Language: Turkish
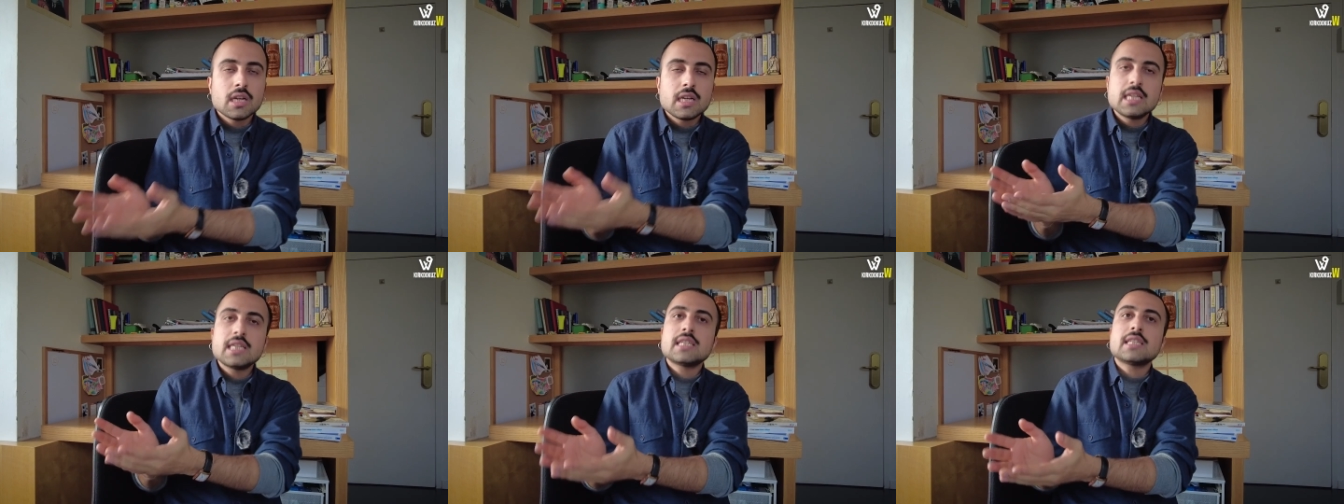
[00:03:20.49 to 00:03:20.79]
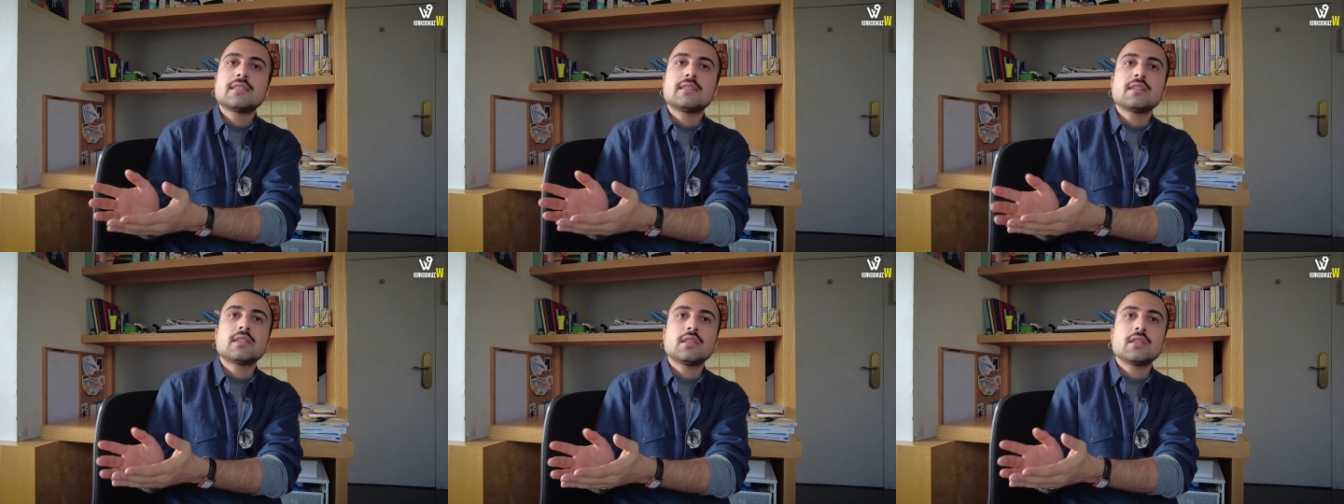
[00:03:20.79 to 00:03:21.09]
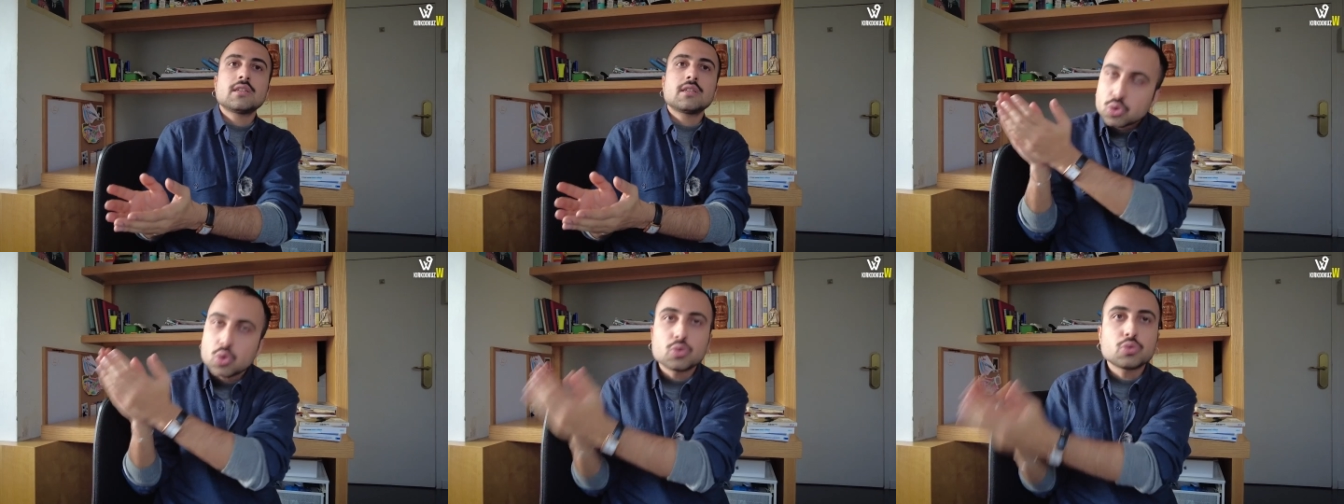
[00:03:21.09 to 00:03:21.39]

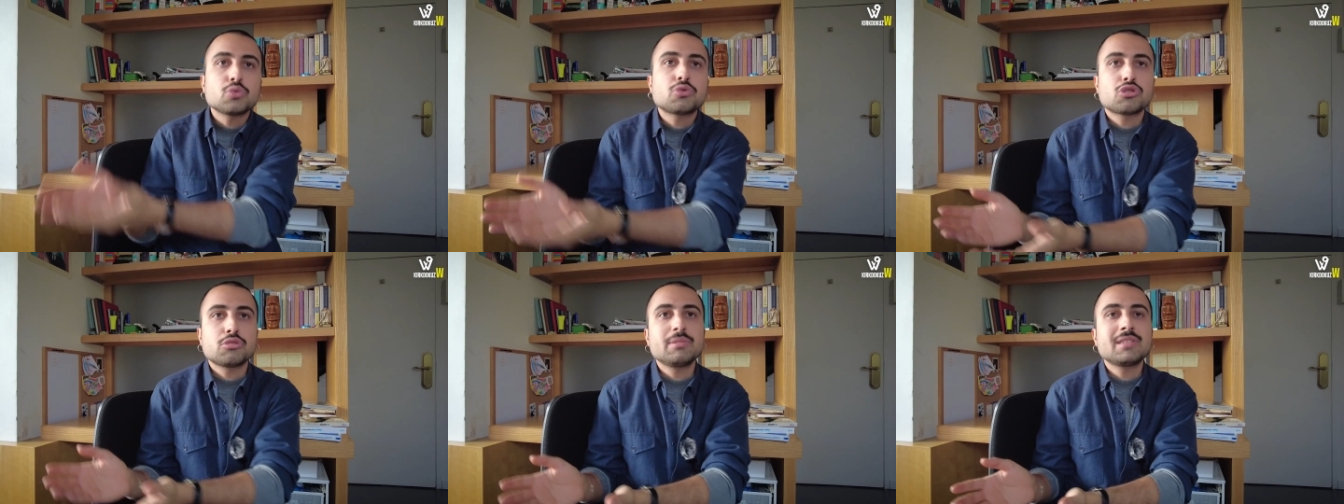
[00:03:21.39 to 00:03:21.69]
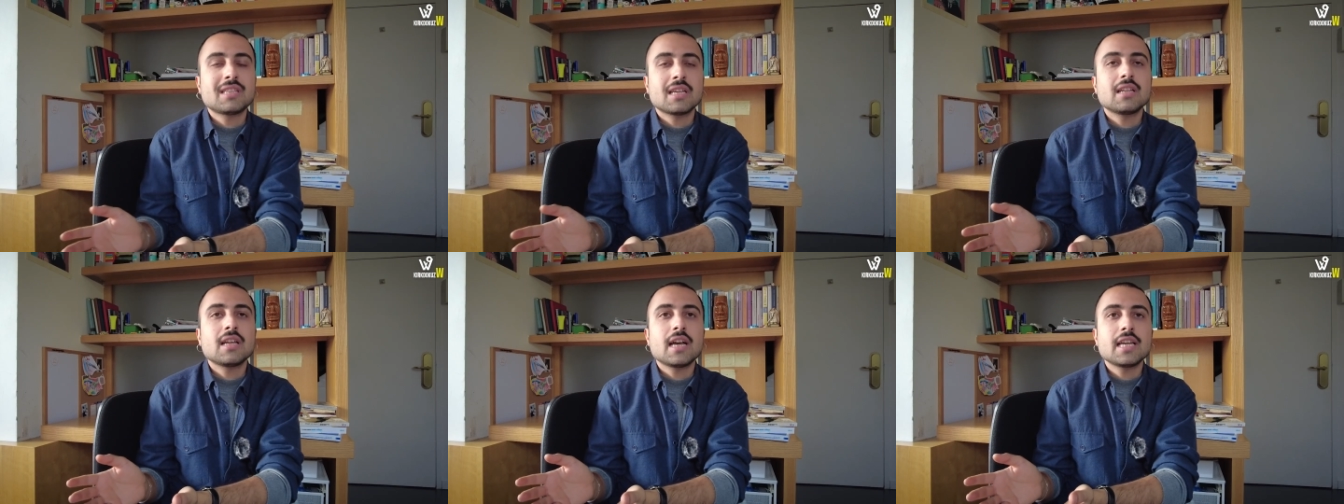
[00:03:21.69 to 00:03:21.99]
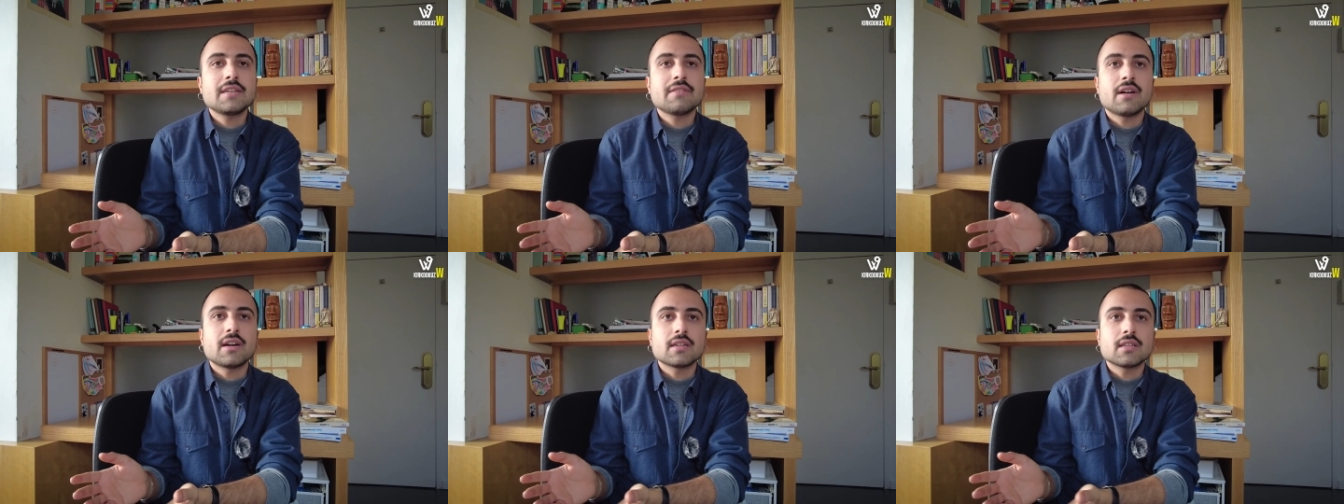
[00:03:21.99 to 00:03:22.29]
İngiltere'de çok güçlü bir
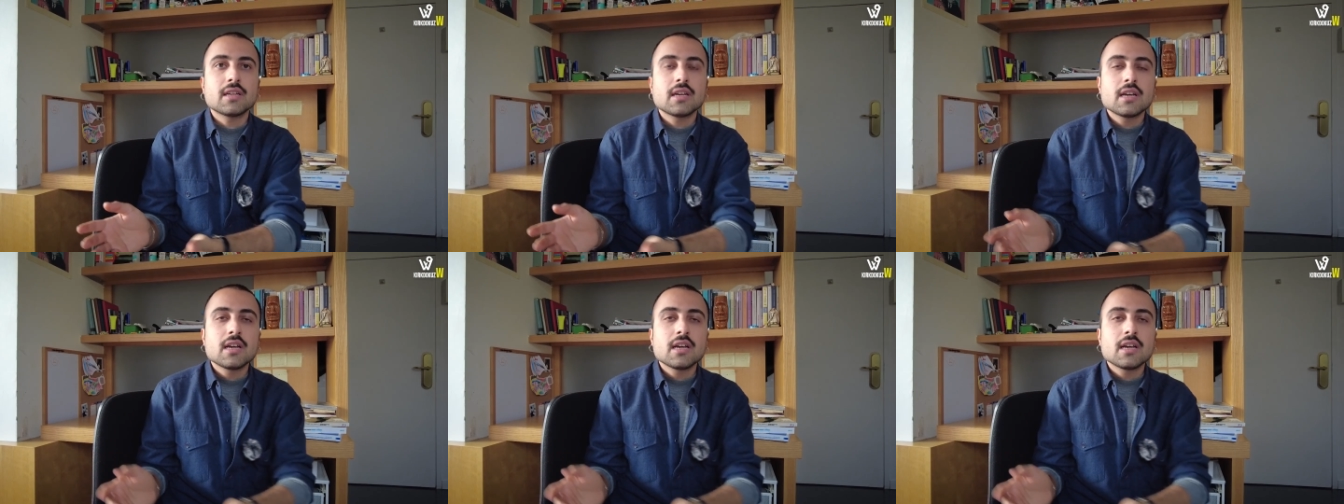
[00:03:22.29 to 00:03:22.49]
sanayi var.